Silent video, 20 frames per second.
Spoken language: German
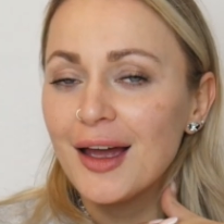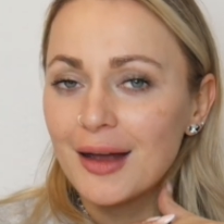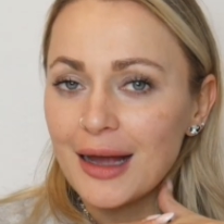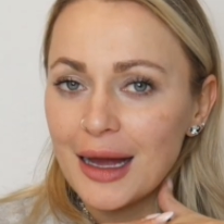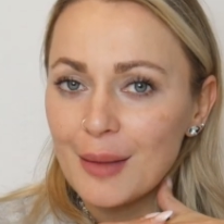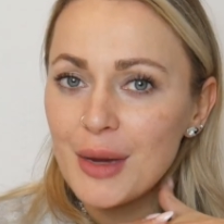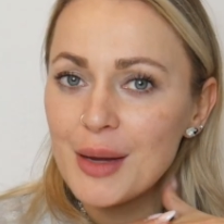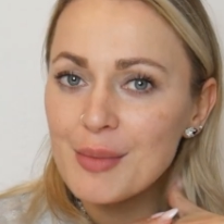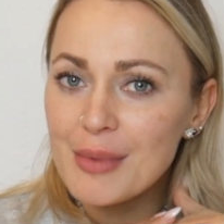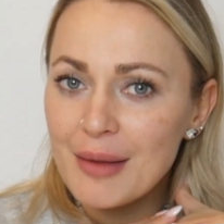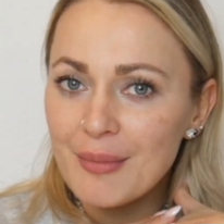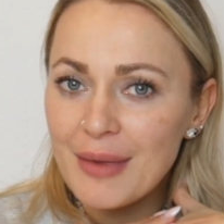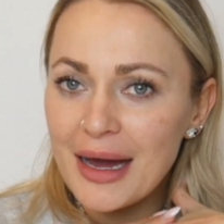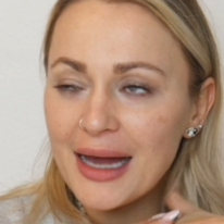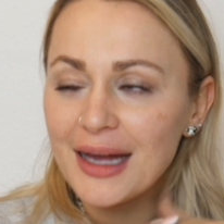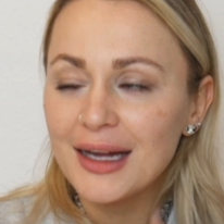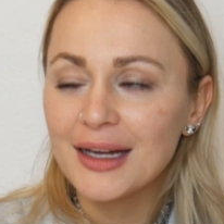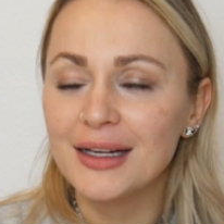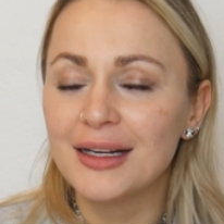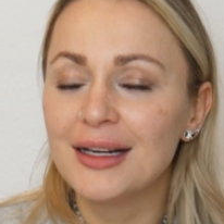Kann man mal
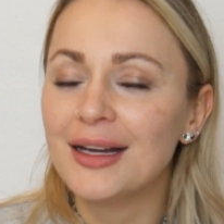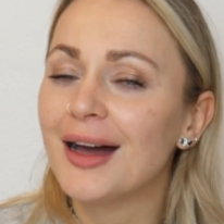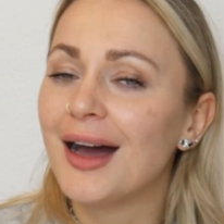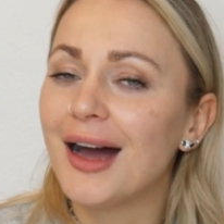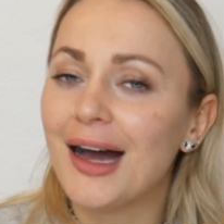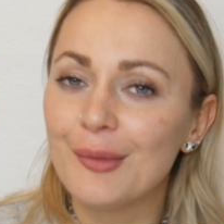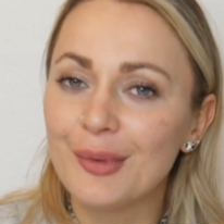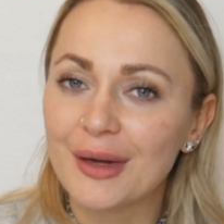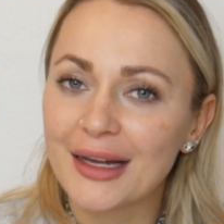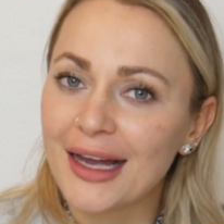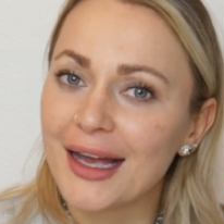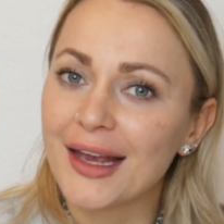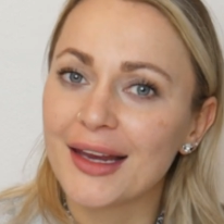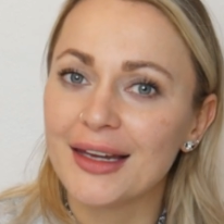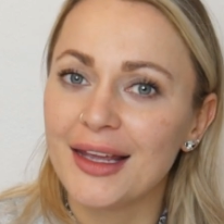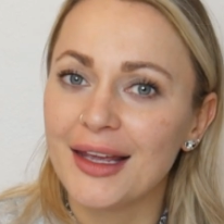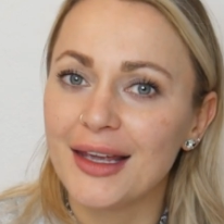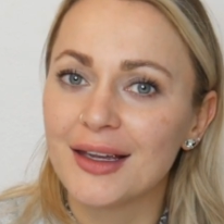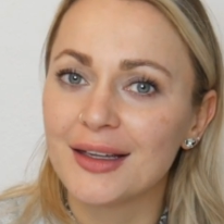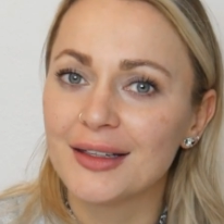machen, aber kein
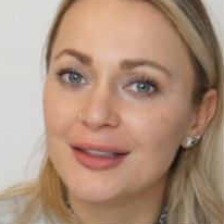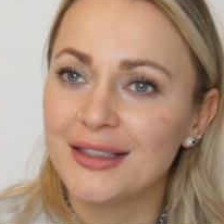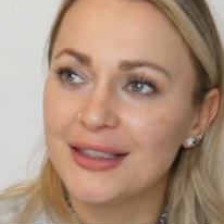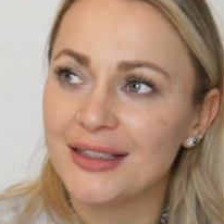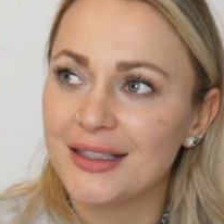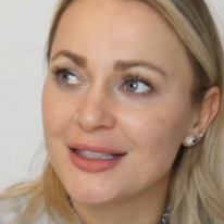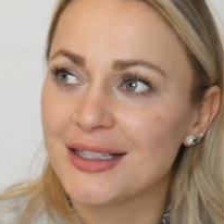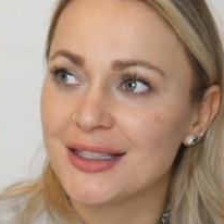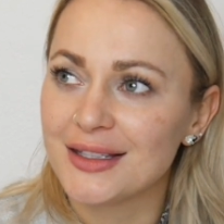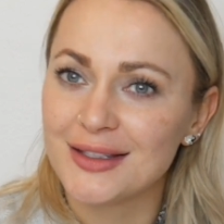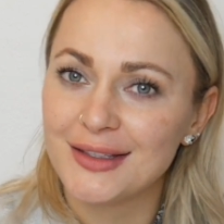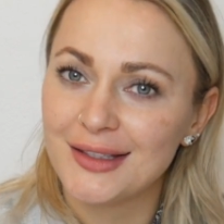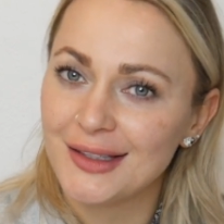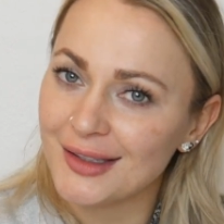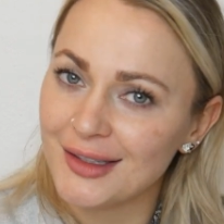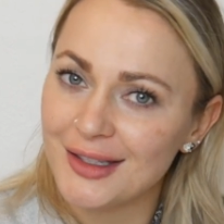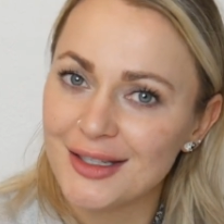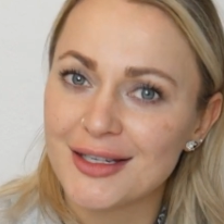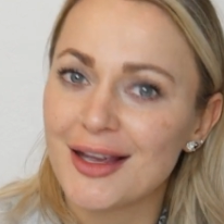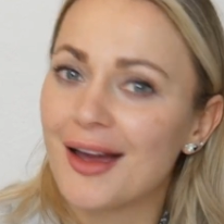Hack, den ich jetzt
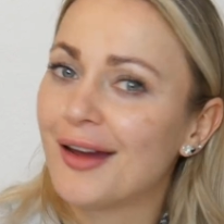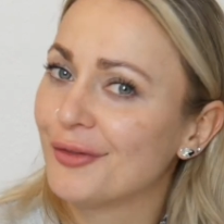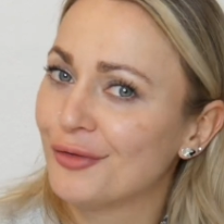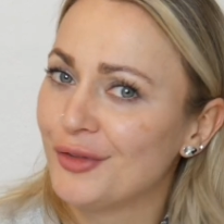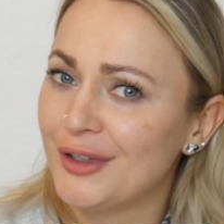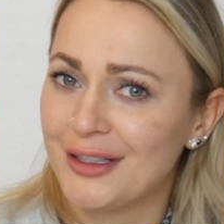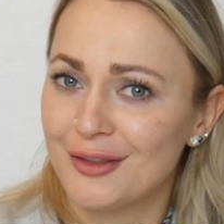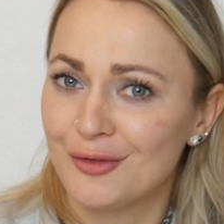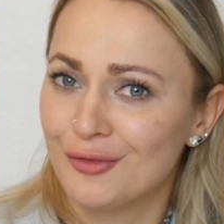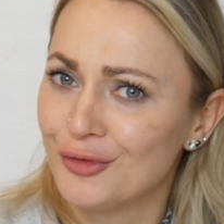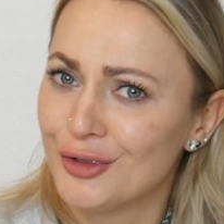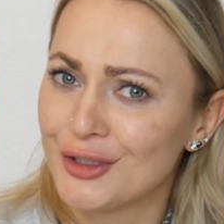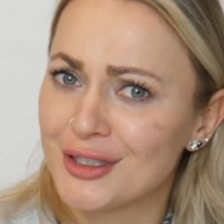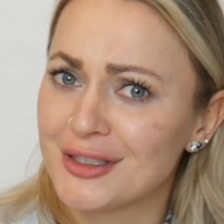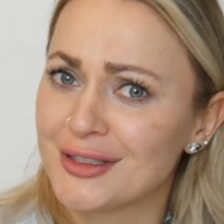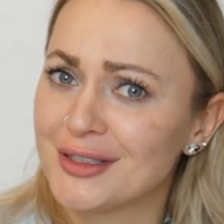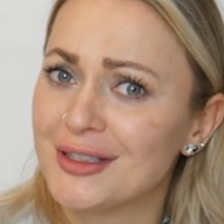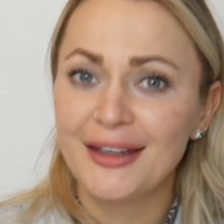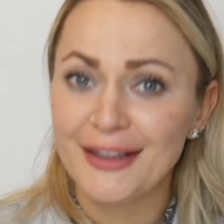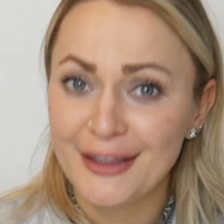täglich anwenden
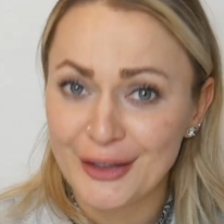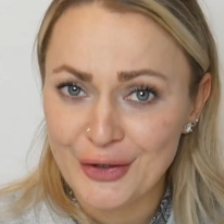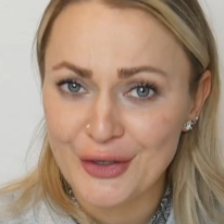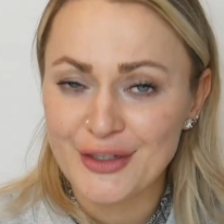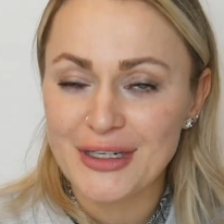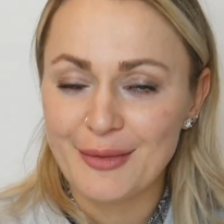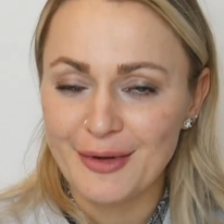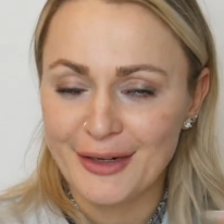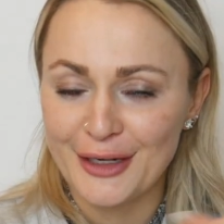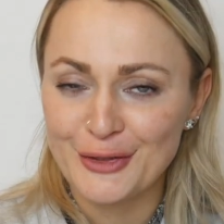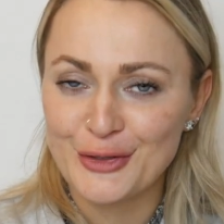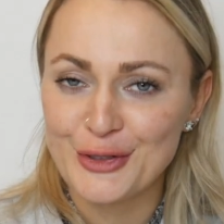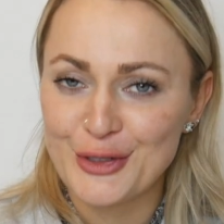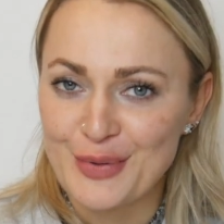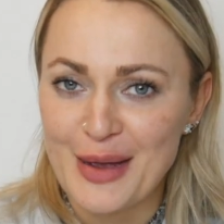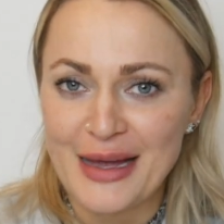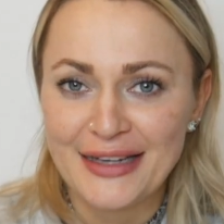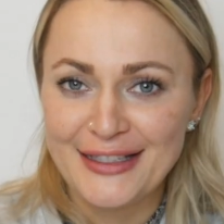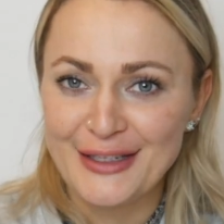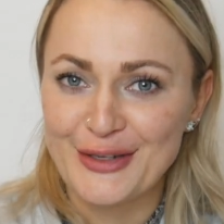würde. Ihr könnt aber natürlich
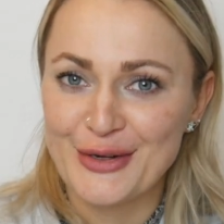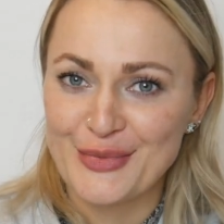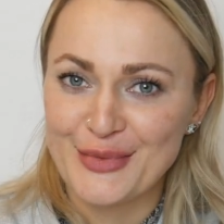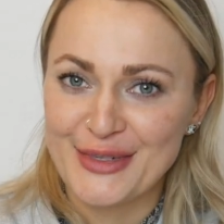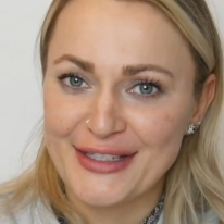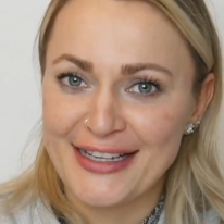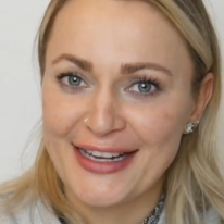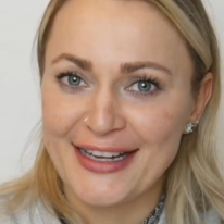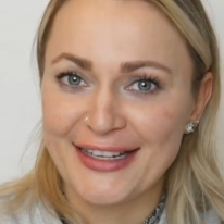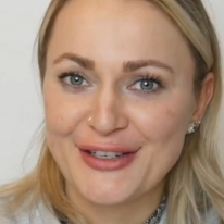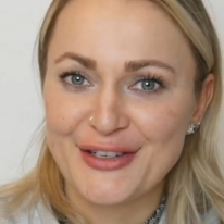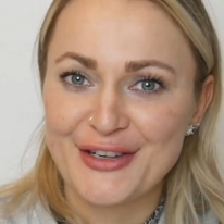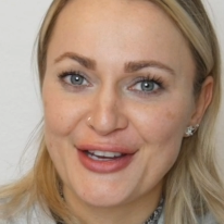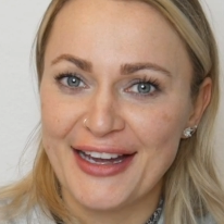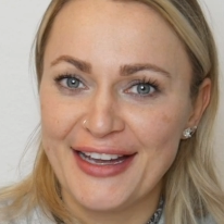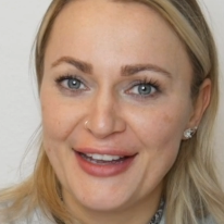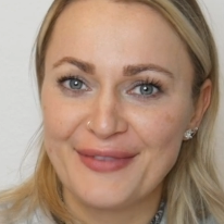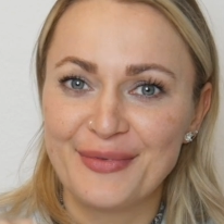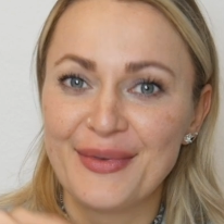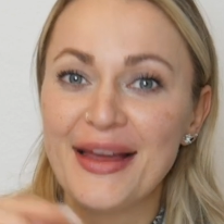mal in die Kommentare
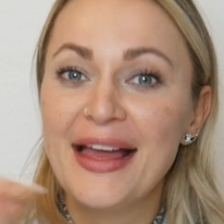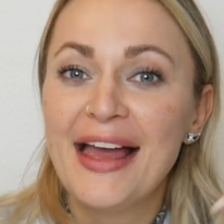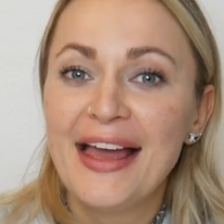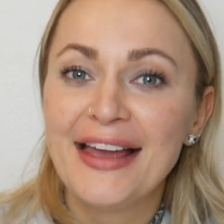schreiben.